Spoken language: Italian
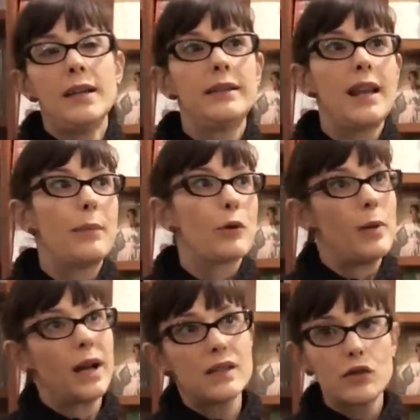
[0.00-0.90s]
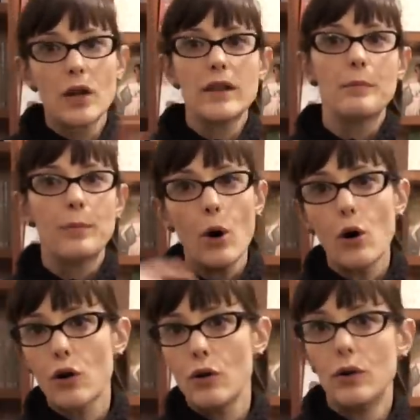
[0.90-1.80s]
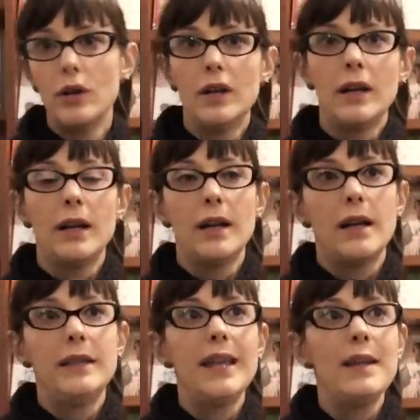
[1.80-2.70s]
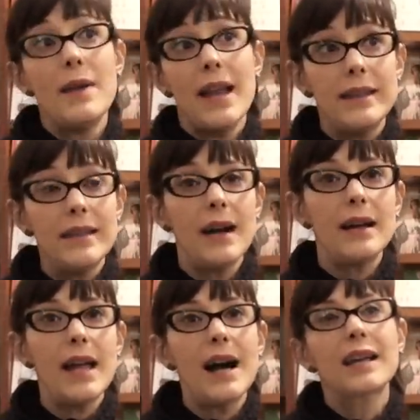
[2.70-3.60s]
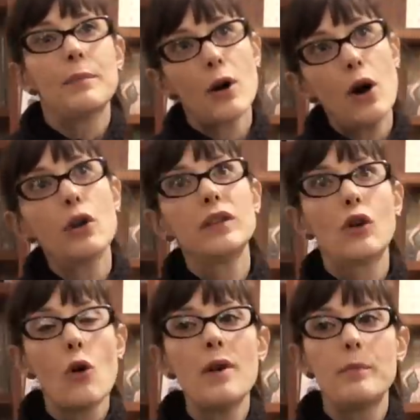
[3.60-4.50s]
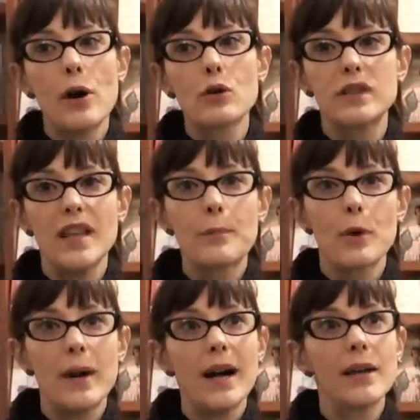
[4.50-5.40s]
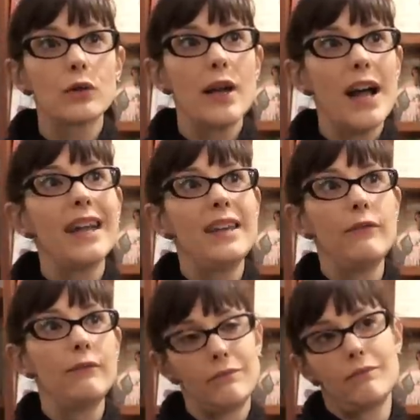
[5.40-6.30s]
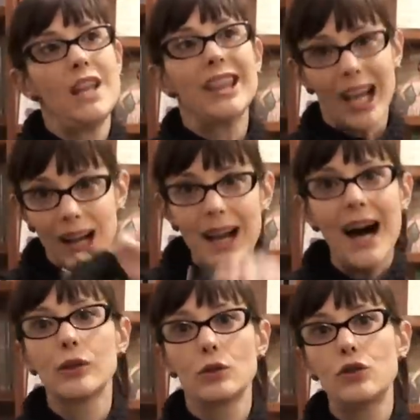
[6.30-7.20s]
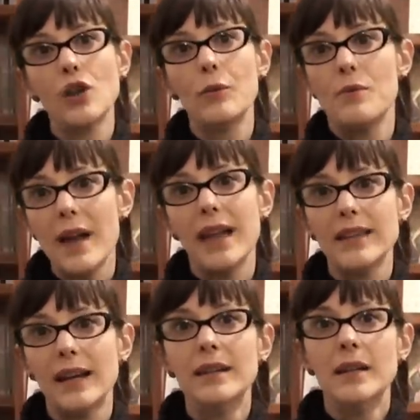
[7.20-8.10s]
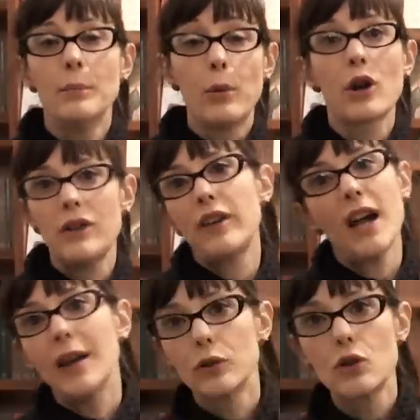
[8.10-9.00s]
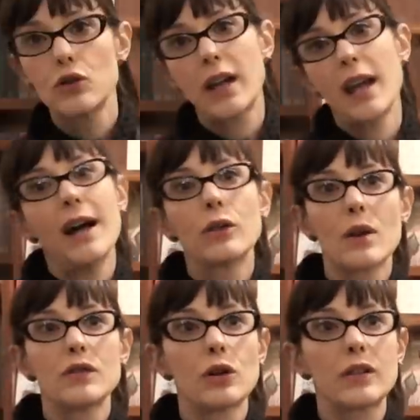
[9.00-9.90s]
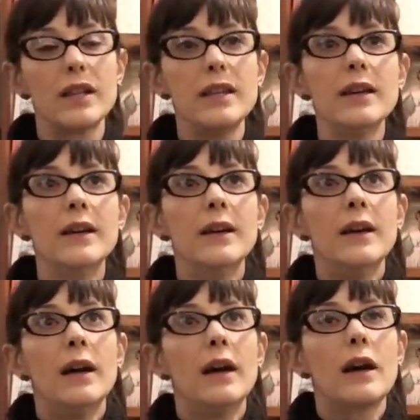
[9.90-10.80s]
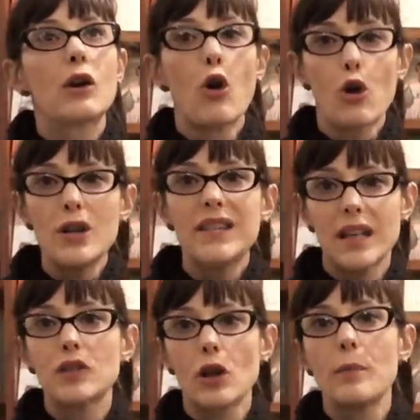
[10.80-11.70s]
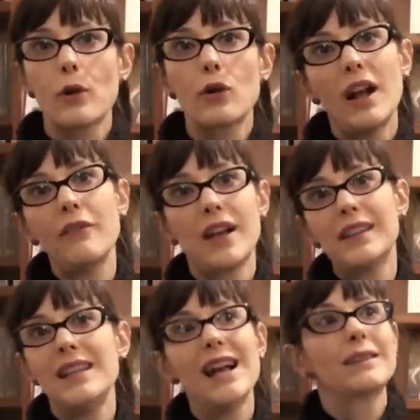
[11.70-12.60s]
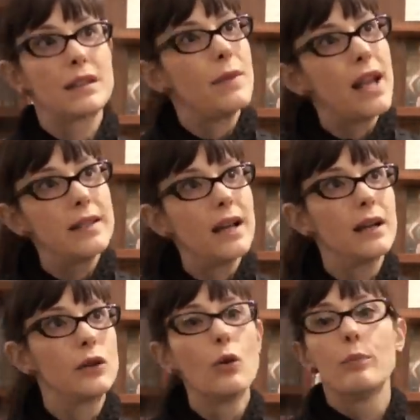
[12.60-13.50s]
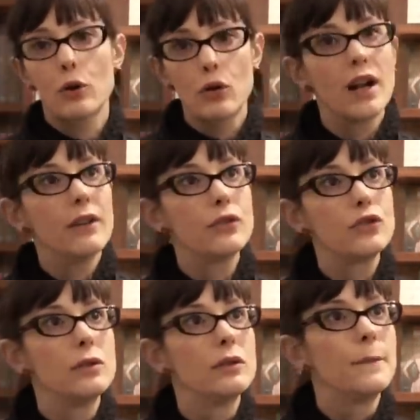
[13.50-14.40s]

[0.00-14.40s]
della propagazione del porno eh, nei media e anche però di come il porno si è propagato e ha in, intaccato diciamo, i media pornificandoli, cioè creando una sorta di eh, colonizzazione pornografica degli altri media non pornografici.